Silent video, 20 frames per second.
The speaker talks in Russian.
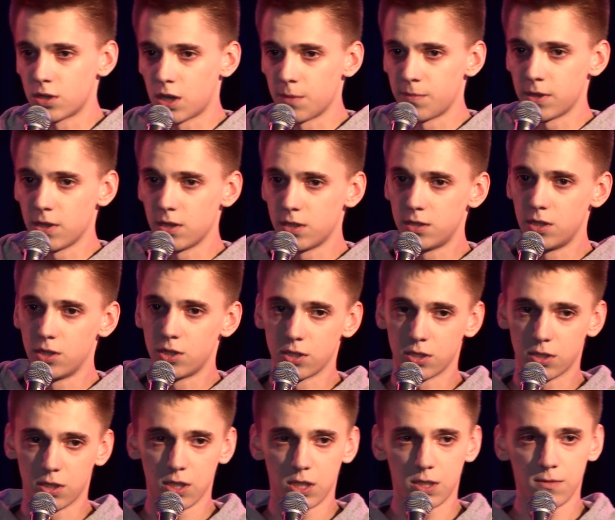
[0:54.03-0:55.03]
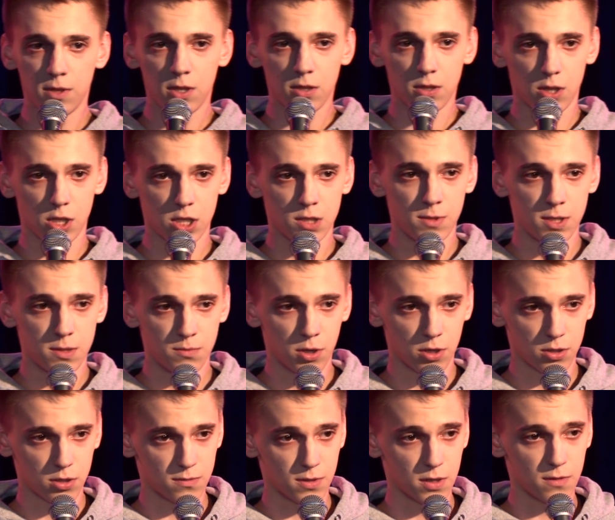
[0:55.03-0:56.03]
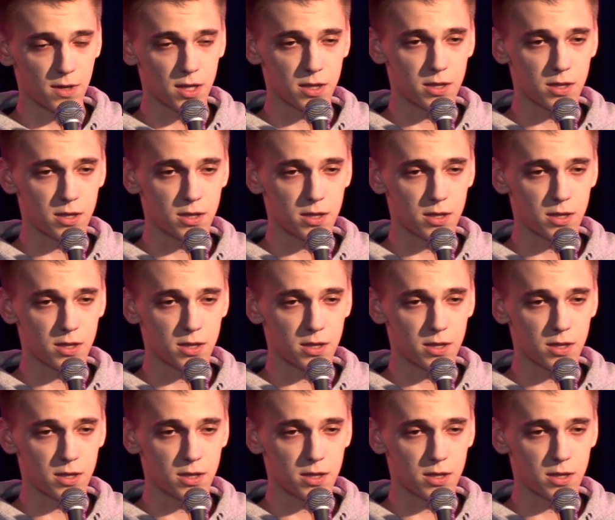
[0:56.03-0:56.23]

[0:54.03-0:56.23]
капиталистические свиньи должны быть мертвы в